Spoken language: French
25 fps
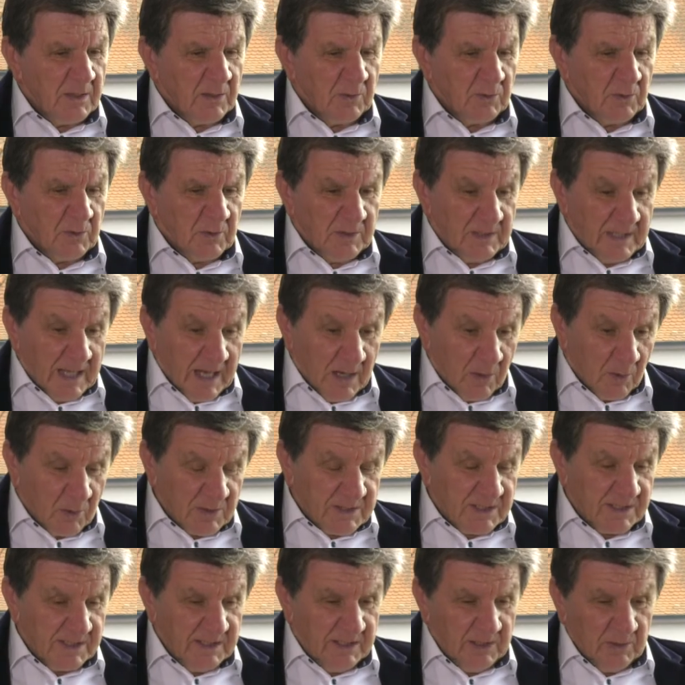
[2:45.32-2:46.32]
Là
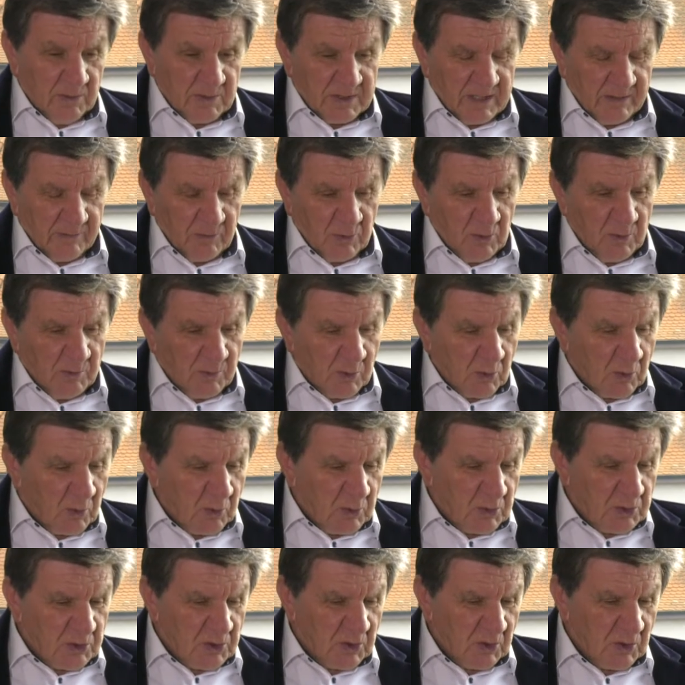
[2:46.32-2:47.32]
aussi, nous avons eu
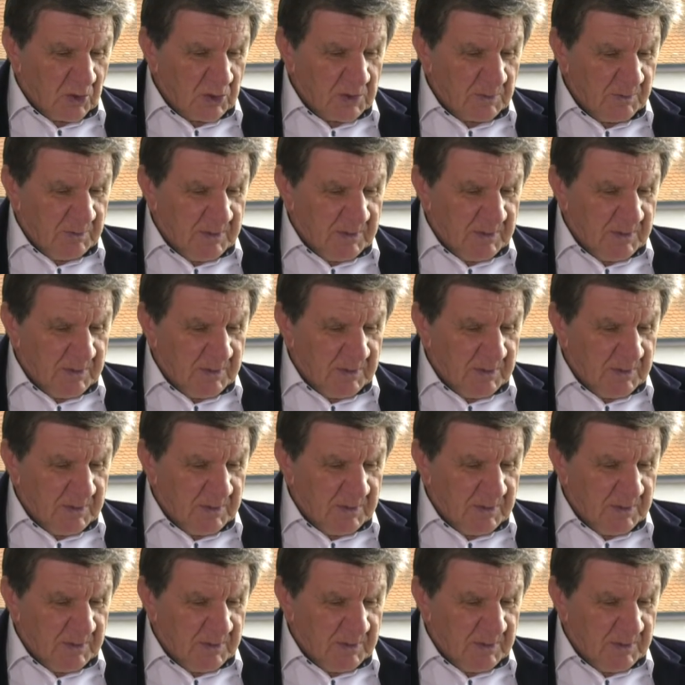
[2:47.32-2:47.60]
beaucoup de chance,